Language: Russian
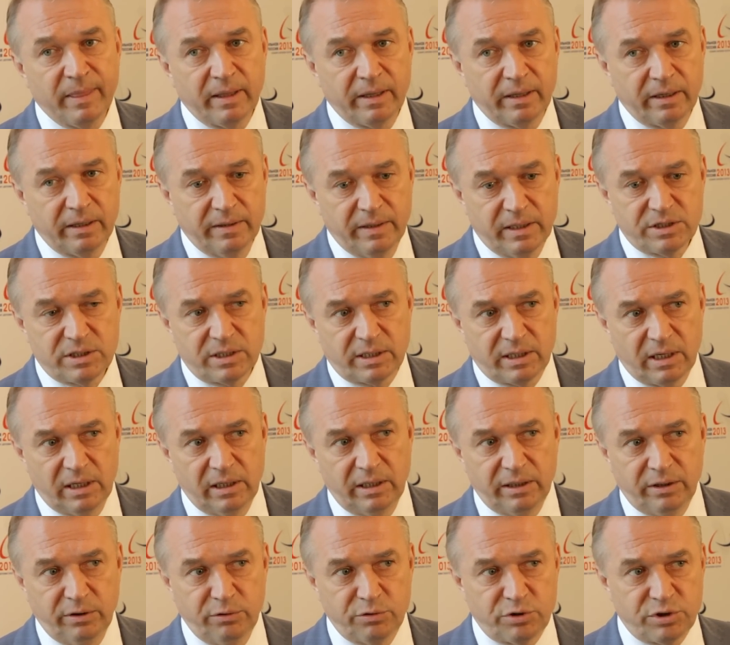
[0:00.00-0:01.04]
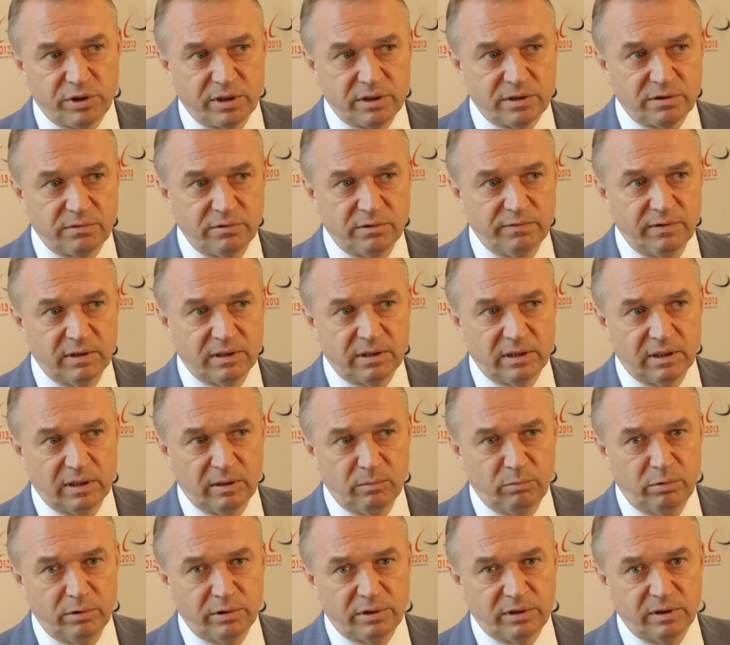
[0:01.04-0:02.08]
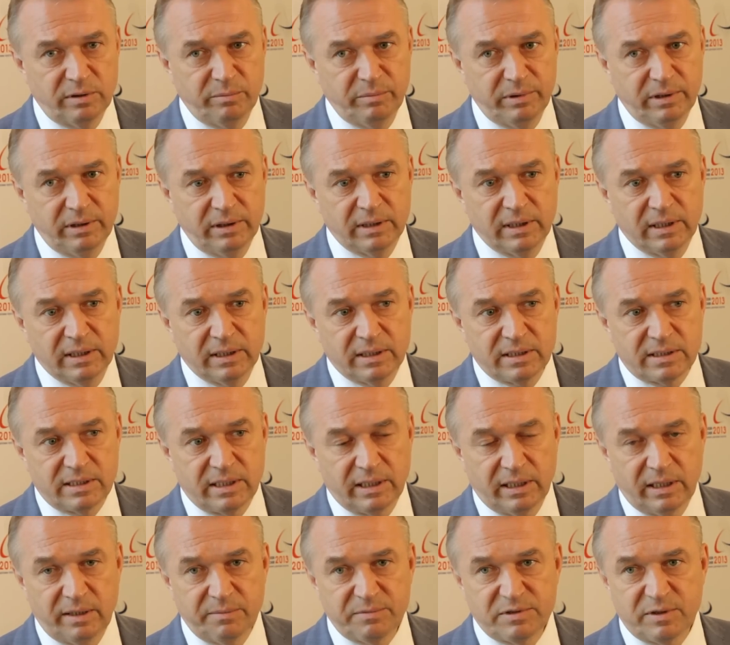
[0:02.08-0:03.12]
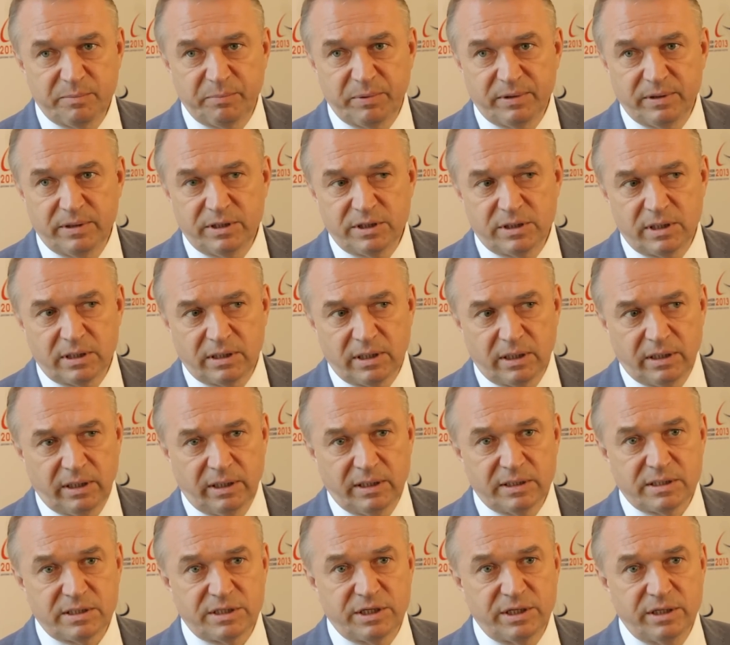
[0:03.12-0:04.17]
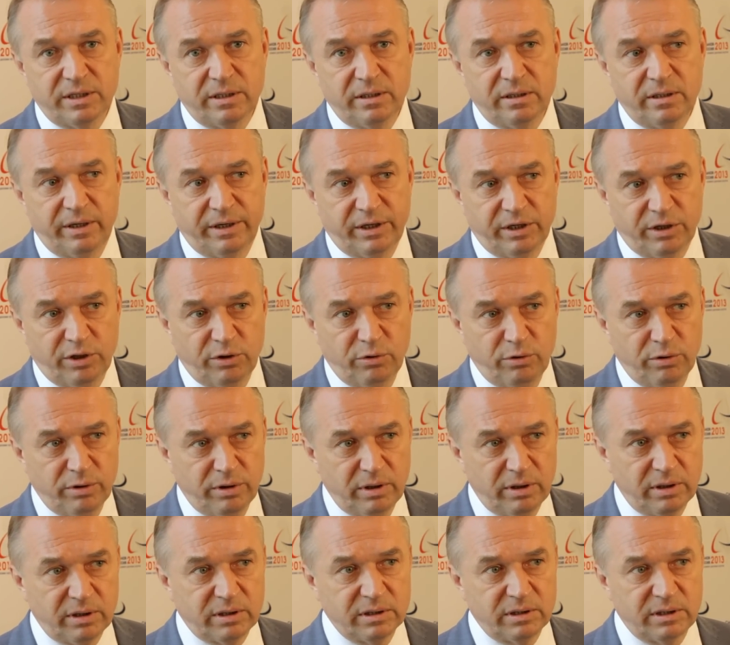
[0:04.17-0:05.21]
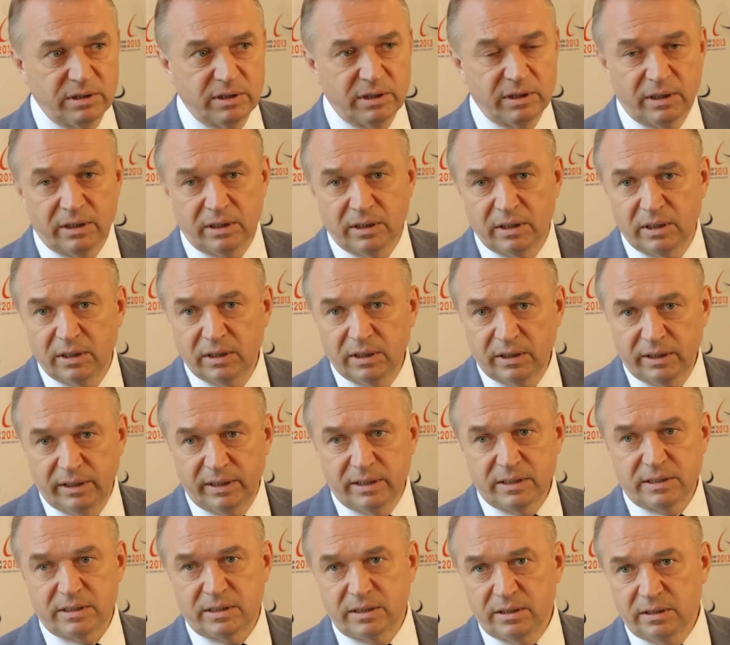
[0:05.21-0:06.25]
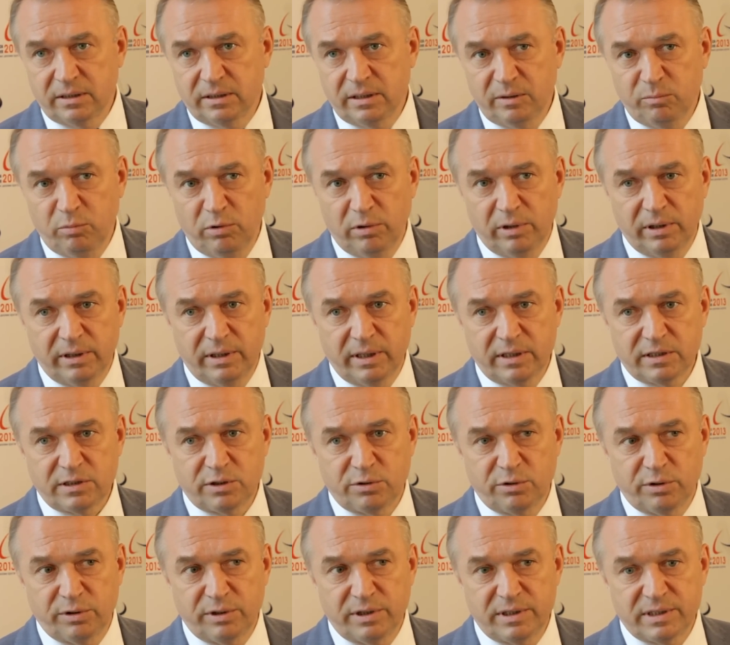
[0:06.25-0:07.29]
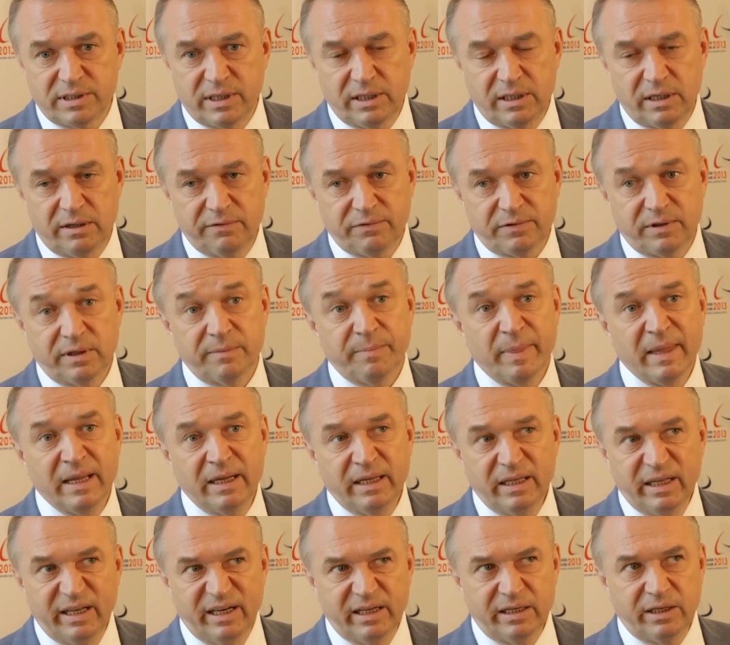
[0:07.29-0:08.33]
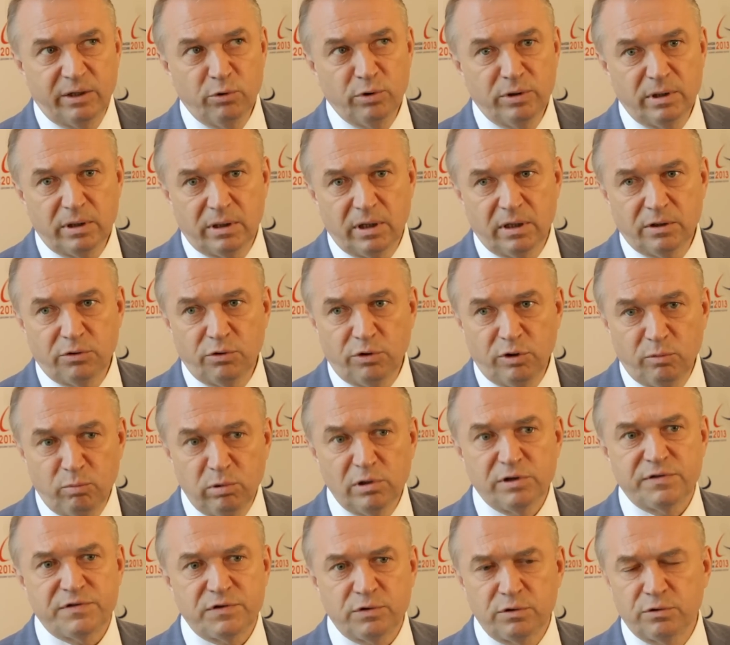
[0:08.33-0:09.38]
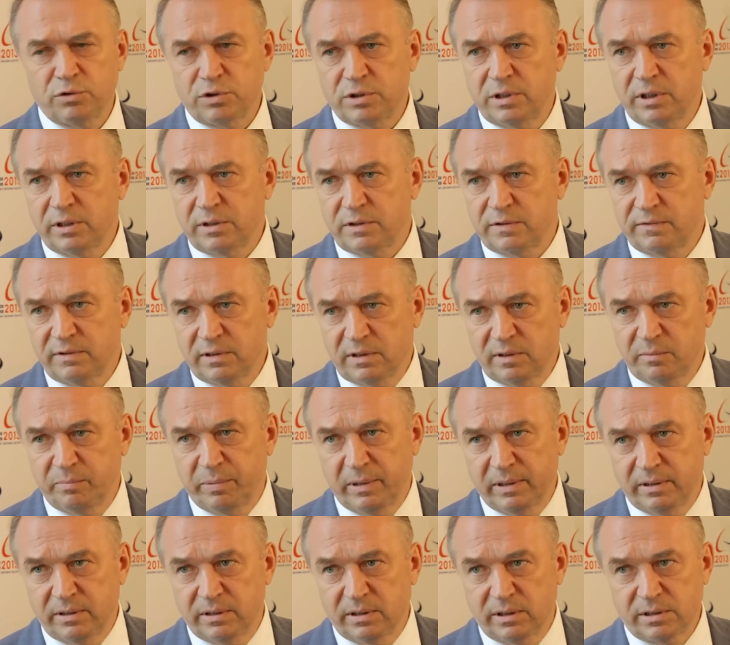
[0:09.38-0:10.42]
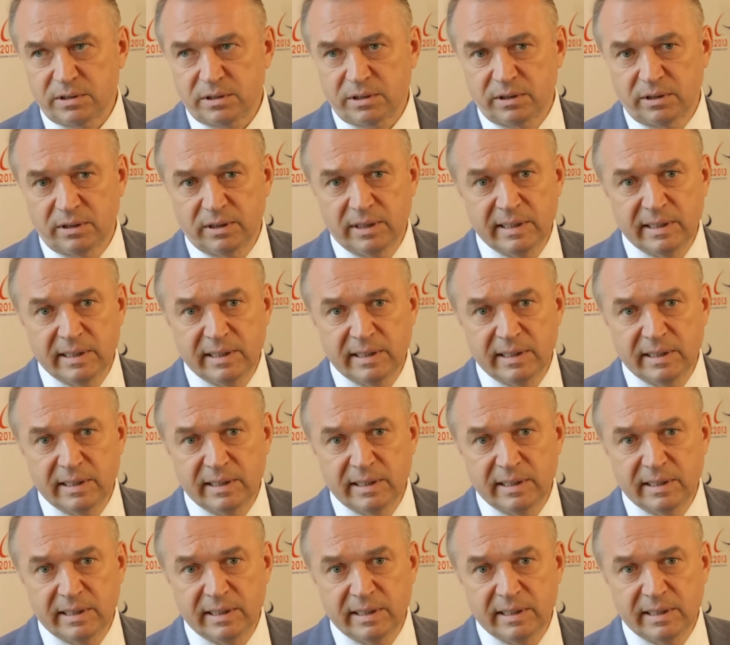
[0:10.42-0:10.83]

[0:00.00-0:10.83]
Э, наши коллеги участвуют в этой работе. мы стараемся поддержать как раз те регионы, где есть наиболее достойные заявки, и регионы, которые больше всего нуждаются в этой поддержке.